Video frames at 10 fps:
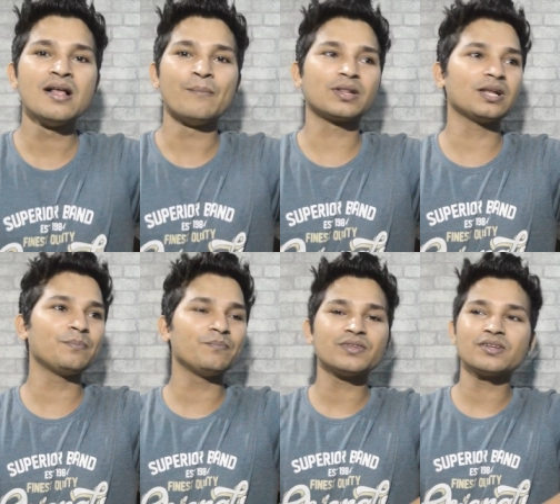
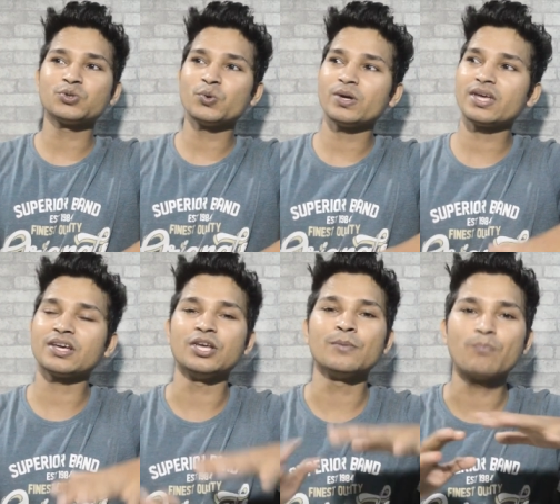मतलब जो एक
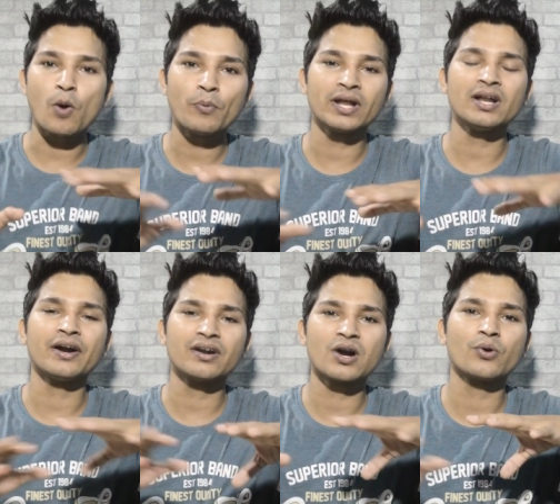हिप हॉपर है ना
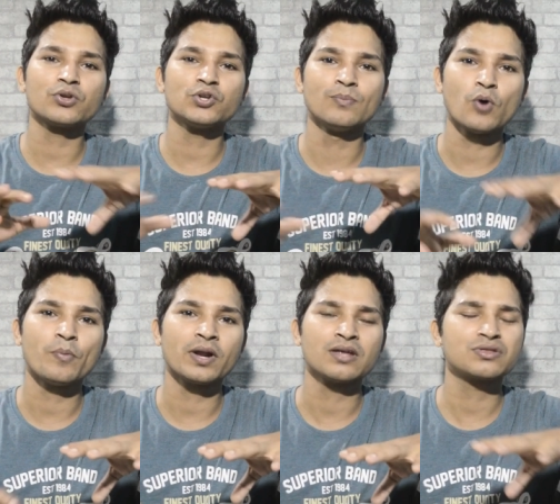अंडरग्राउंड के जो हिप
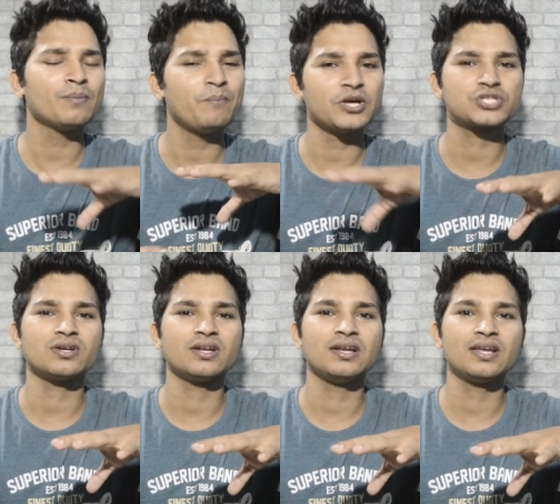हॉपर है सब बेस्ट
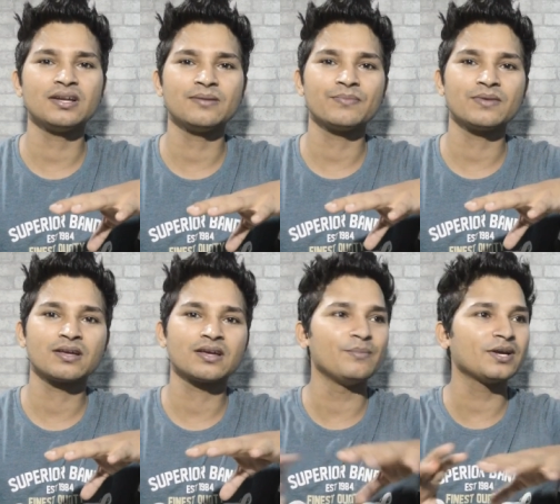कर रहे हैं लेकिन
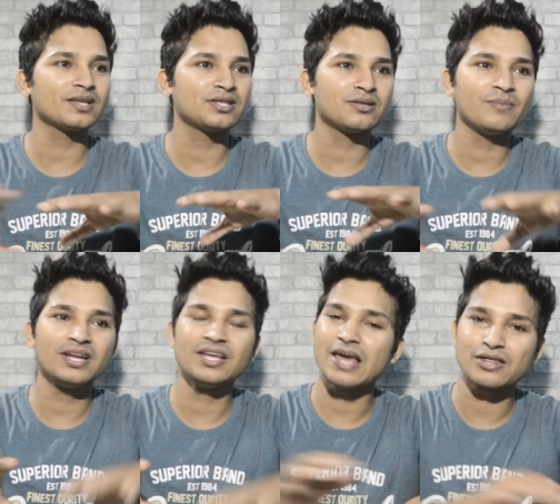कभी किसी से
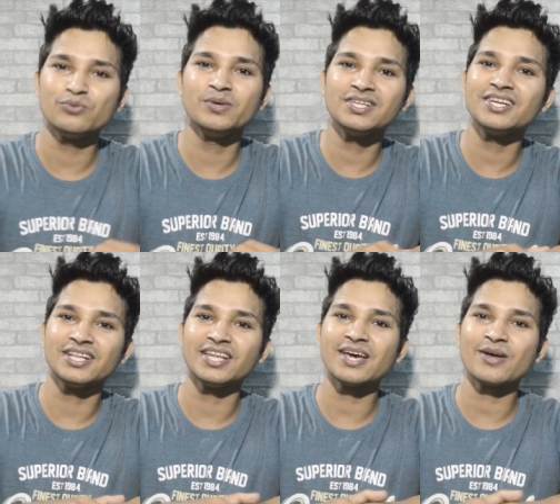मैंने ऐसी उम्मीद नहीं की
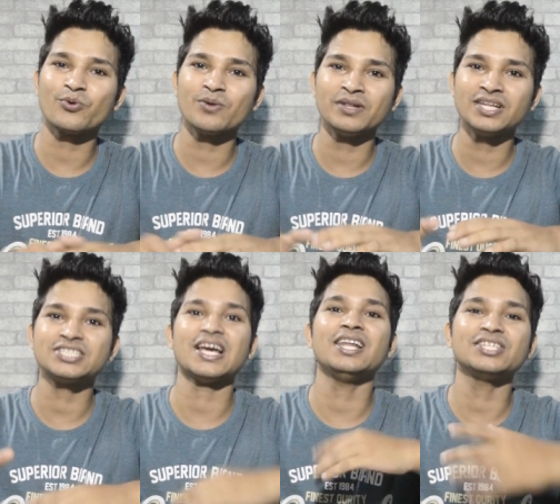थी कि यार कोई बंदा
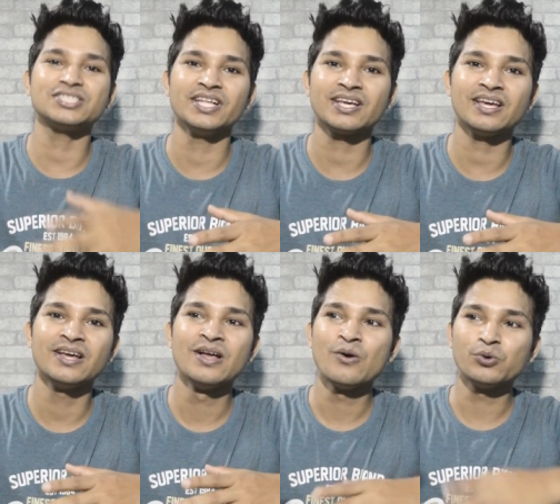चैलेंज दे के
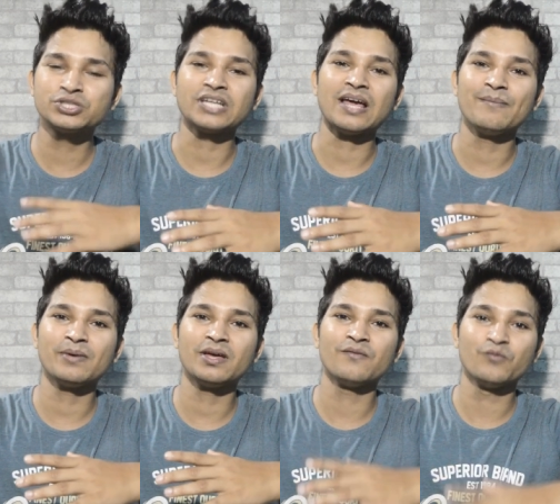उस टाइम
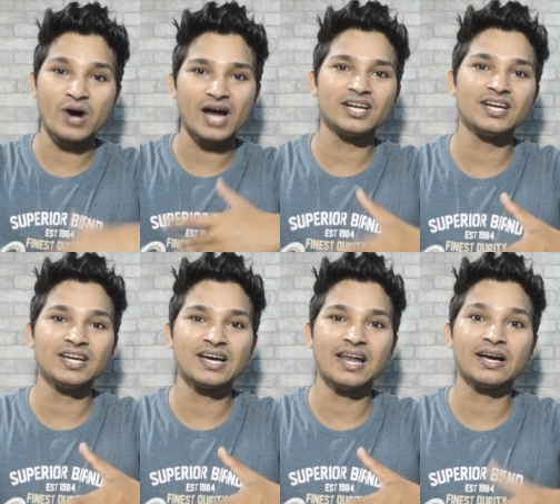पे वो गाना नहीं
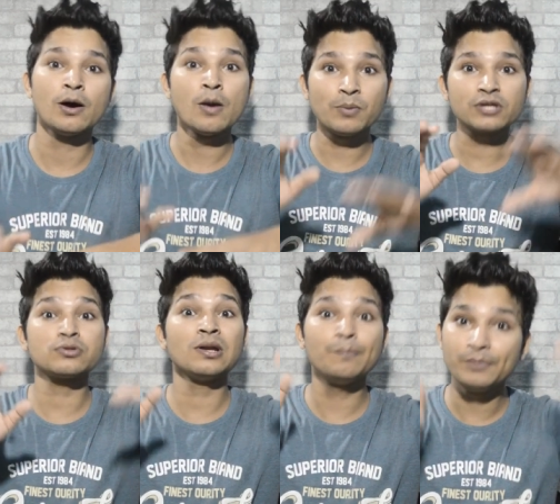निकालेगा प्लस
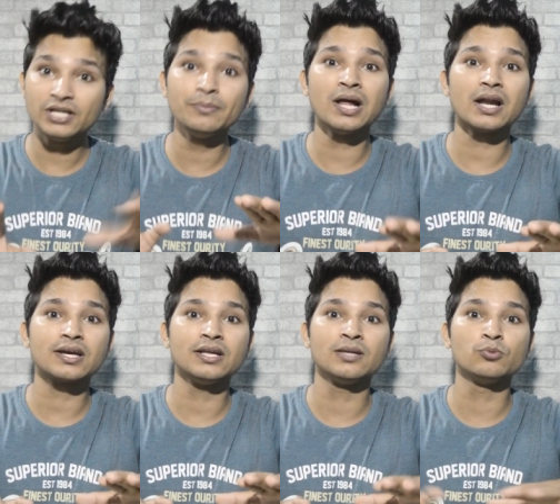उसने बीट भी डाल
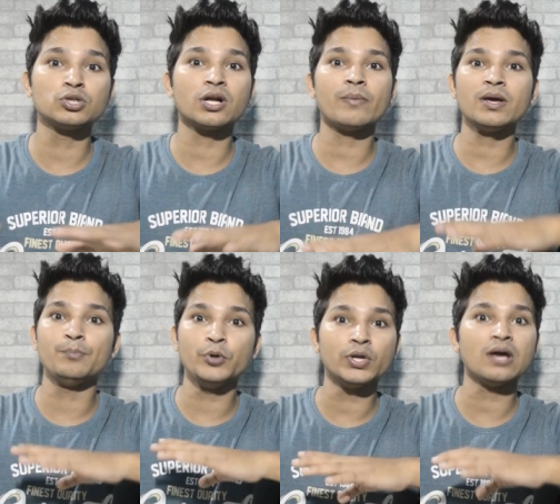रखी थी मुझे लगा भाई
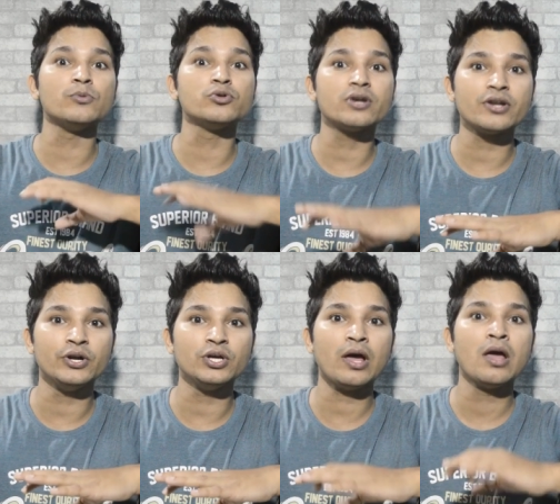बीट है म्यूजिक
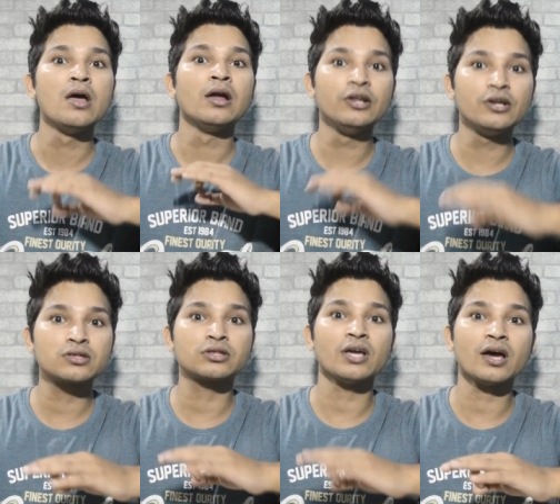रेडी है लिरिक्स
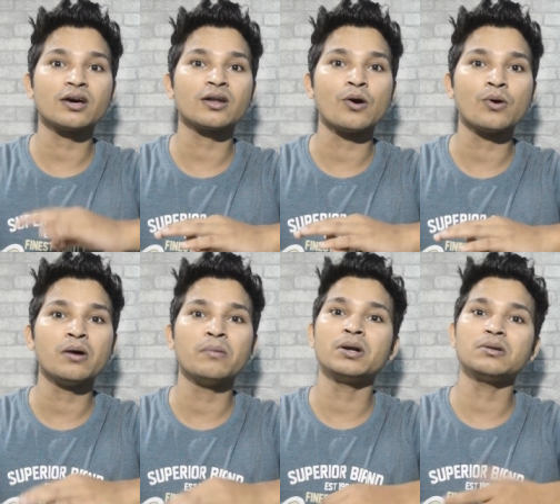तैयार कर रहा होगा
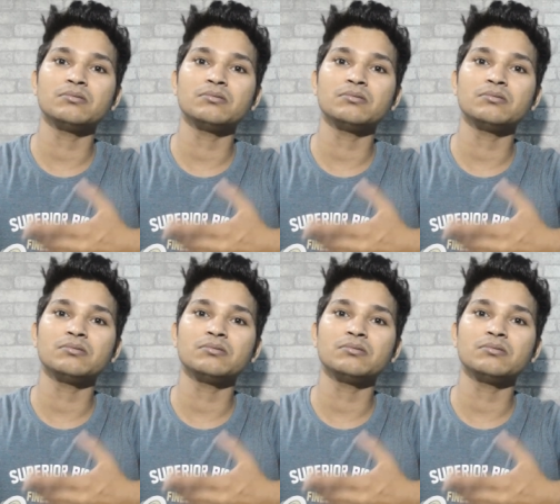बट